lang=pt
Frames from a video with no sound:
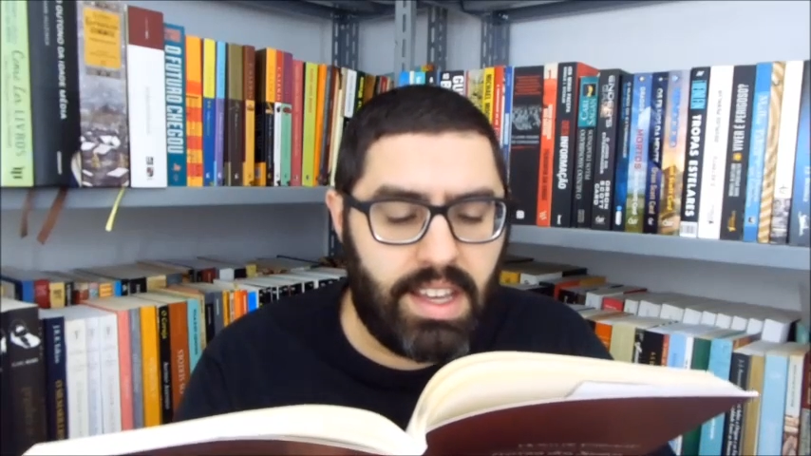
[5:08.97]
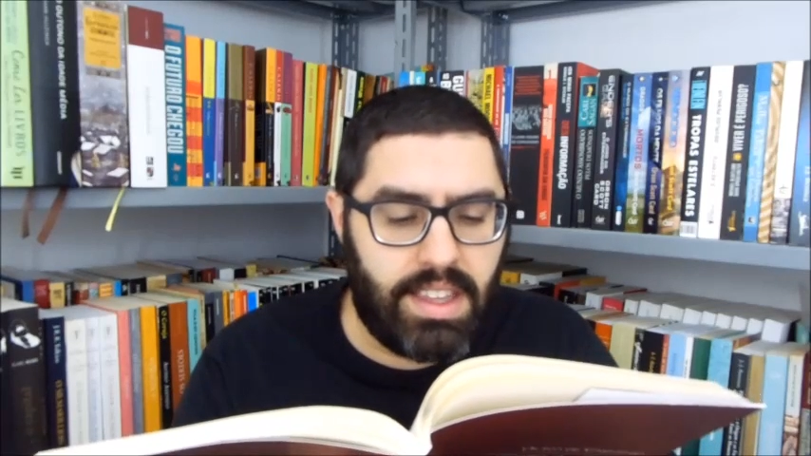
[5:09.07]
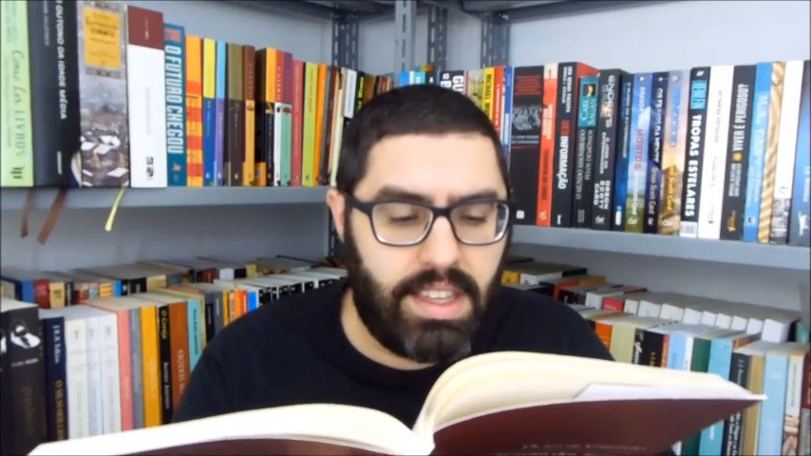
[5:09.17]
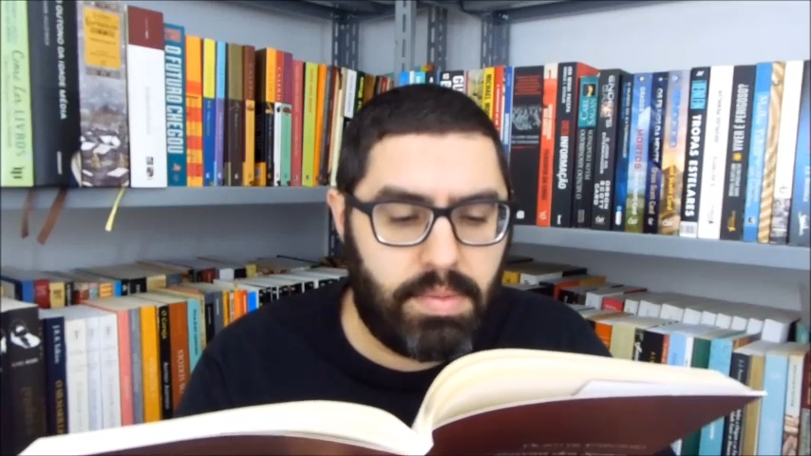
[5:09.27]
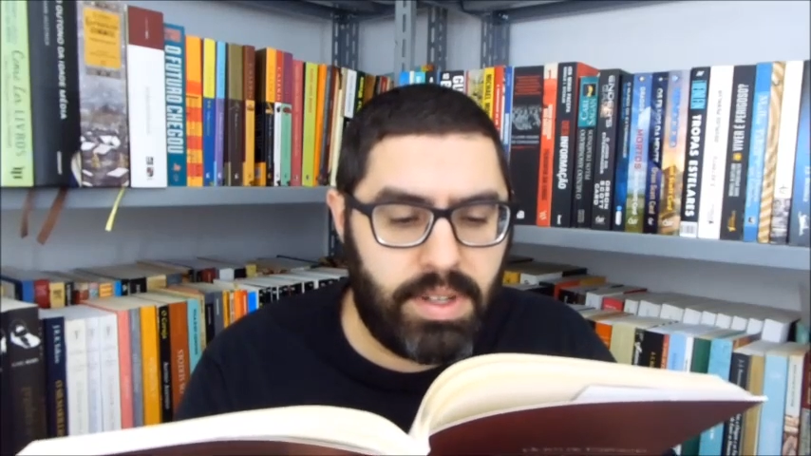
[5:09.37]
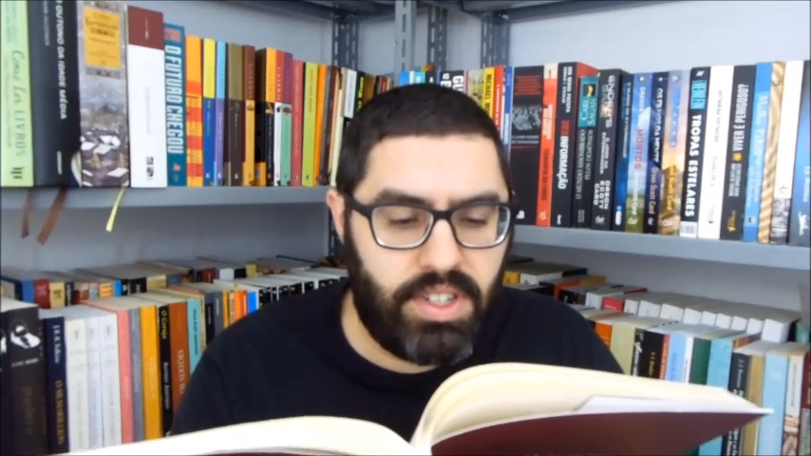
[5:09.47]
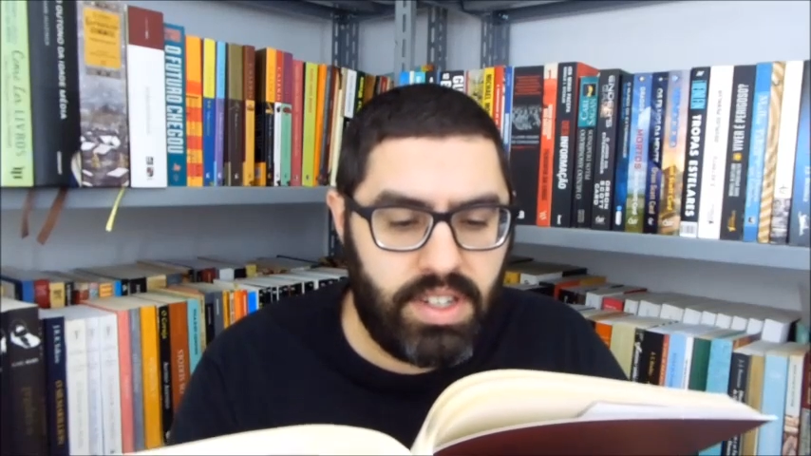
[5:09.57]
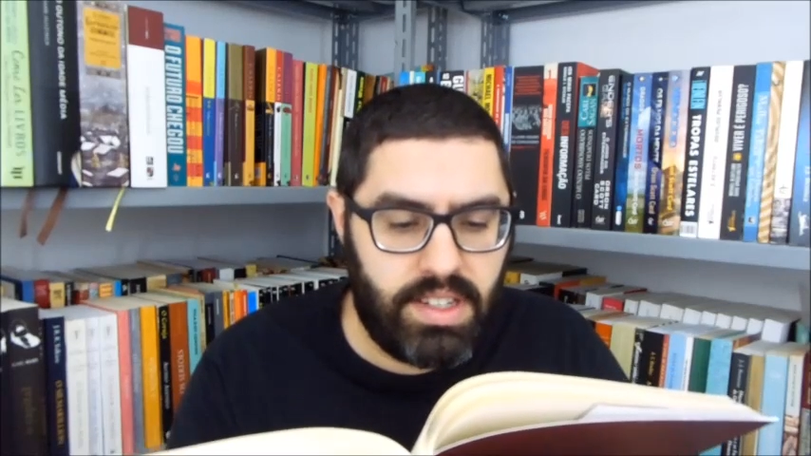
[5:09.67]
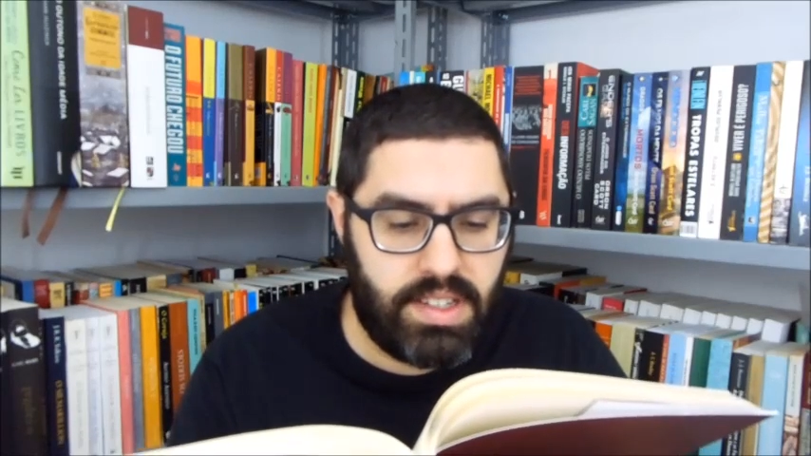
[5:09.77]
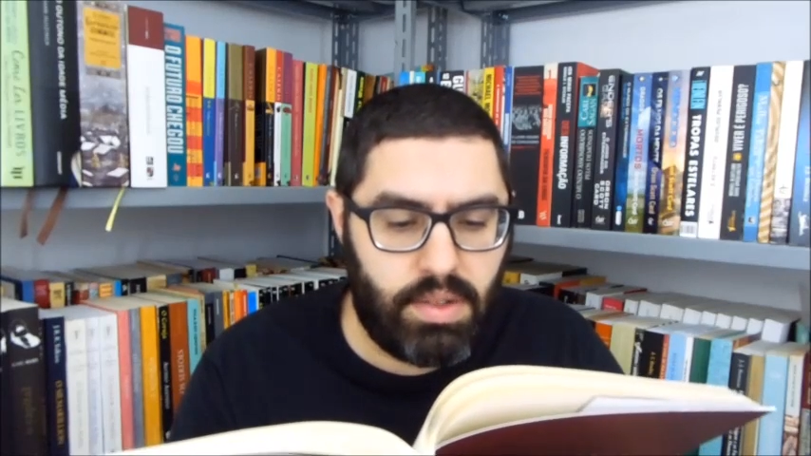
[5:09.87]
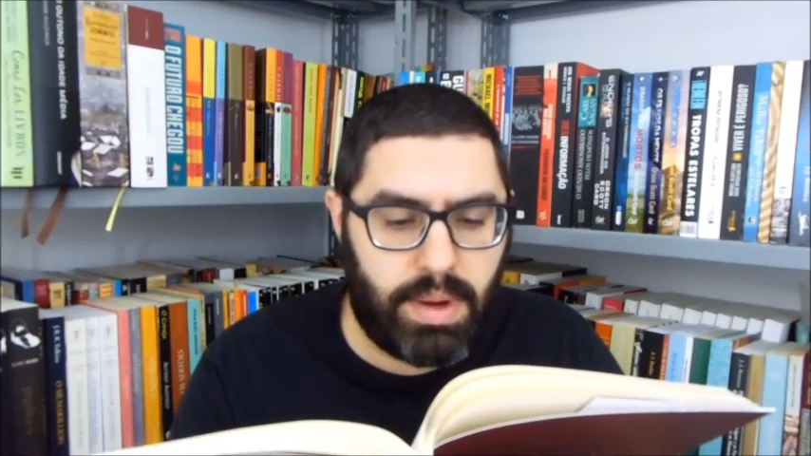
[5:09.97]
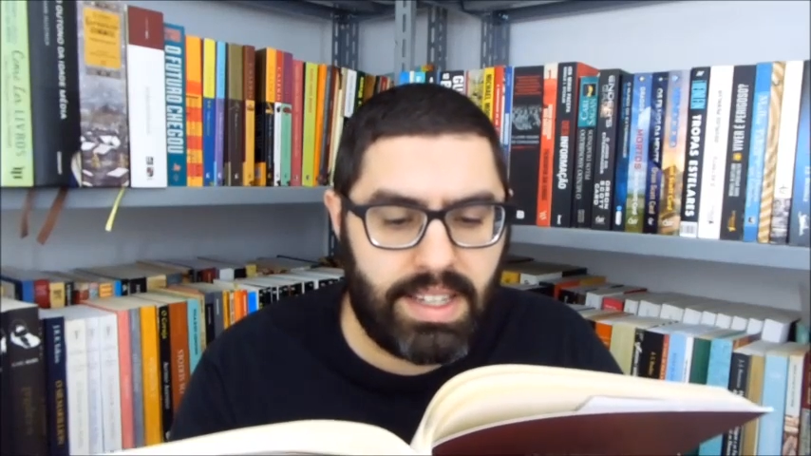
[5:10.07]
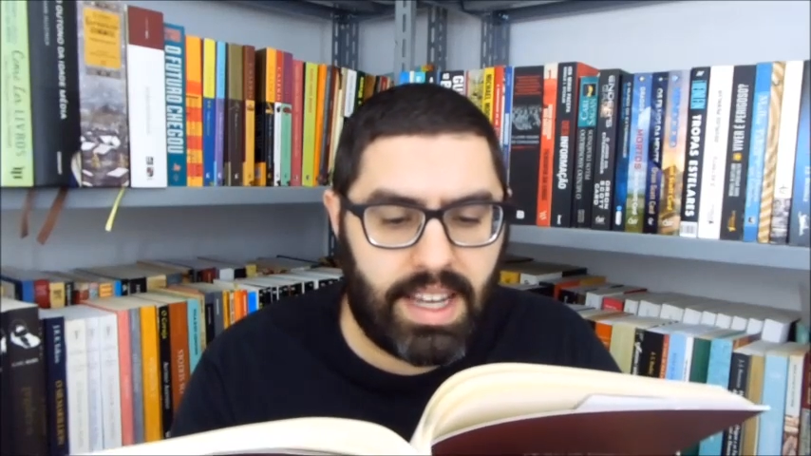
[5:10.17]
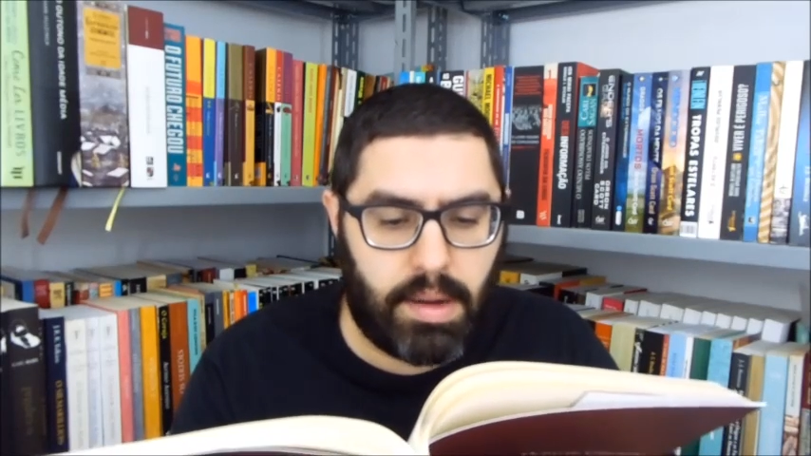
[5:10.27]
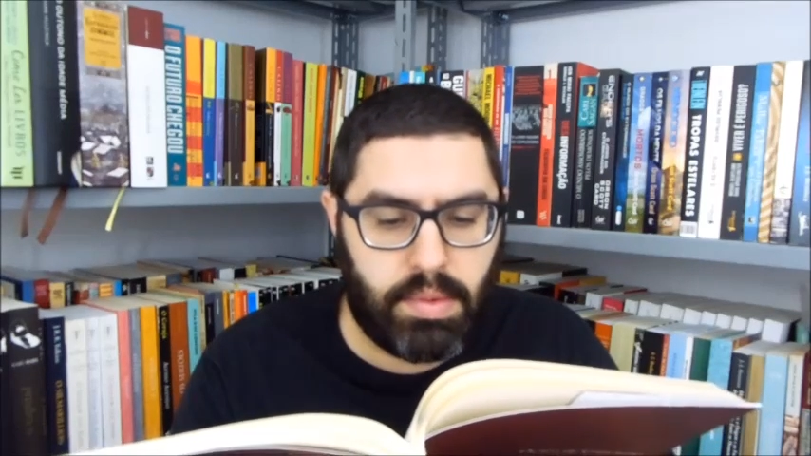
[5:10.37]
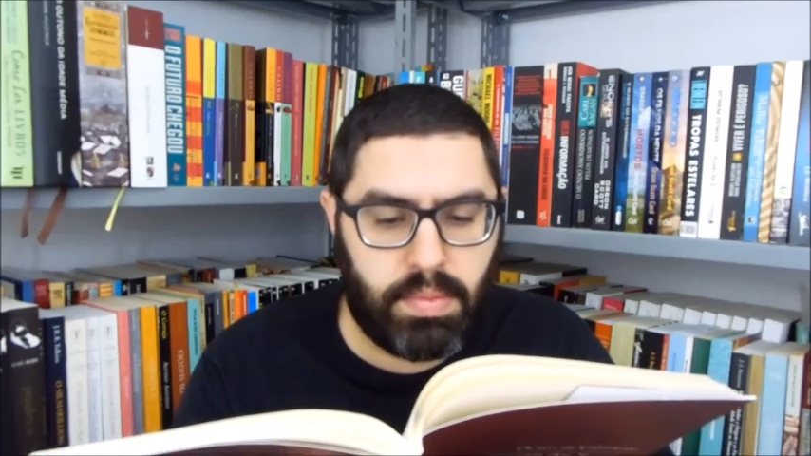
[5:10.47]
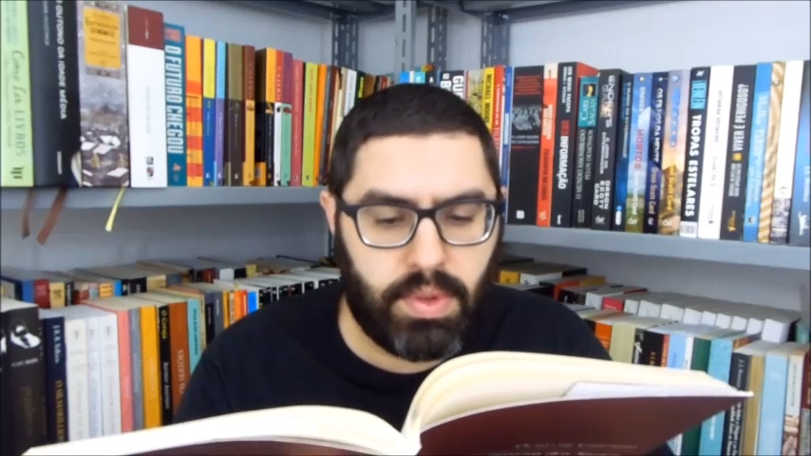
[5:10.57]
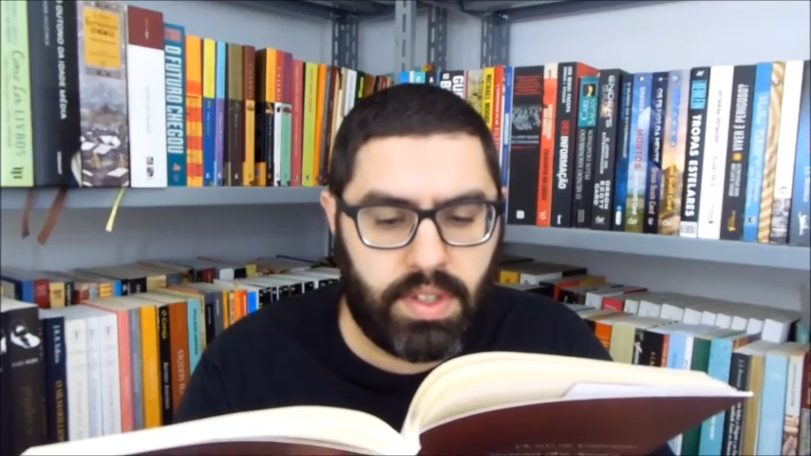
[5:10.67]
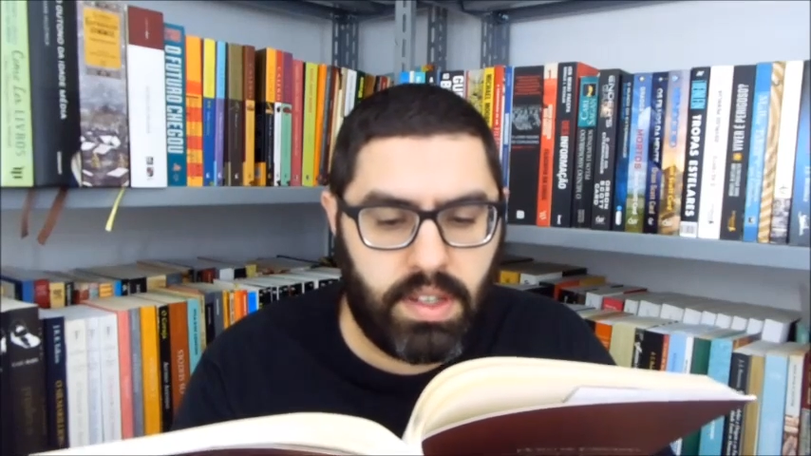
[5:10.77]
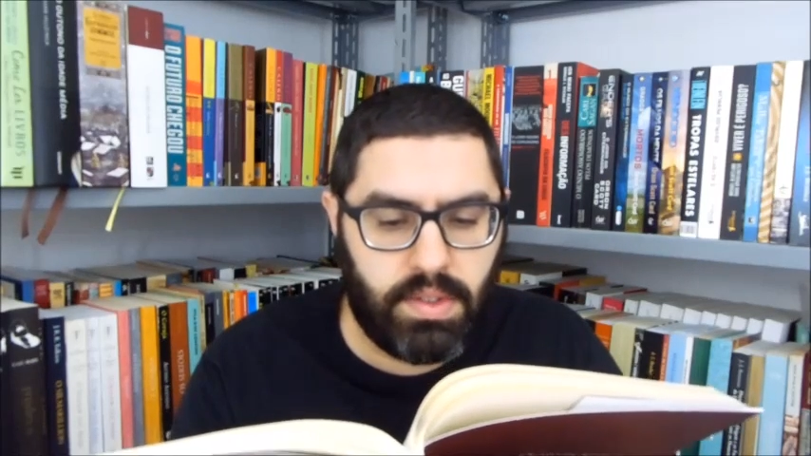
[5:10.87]
despedir-se o mais rápido
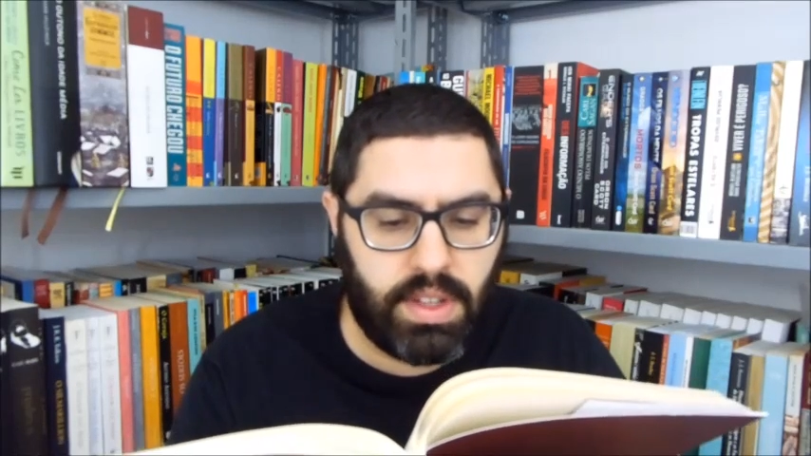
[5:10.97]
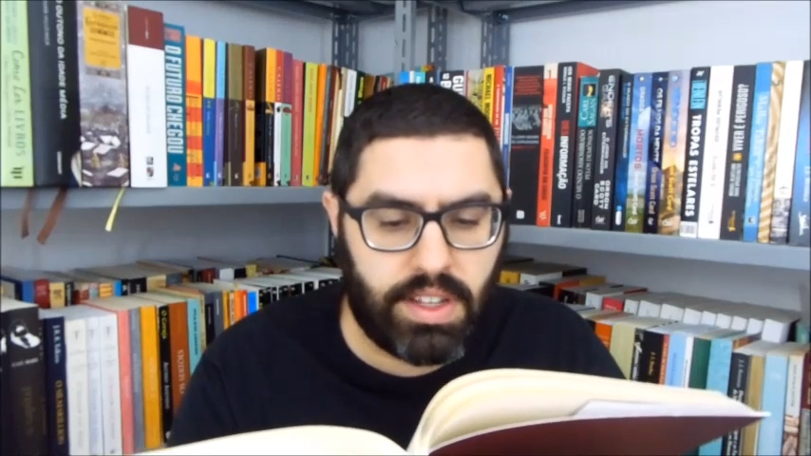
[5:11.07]
possível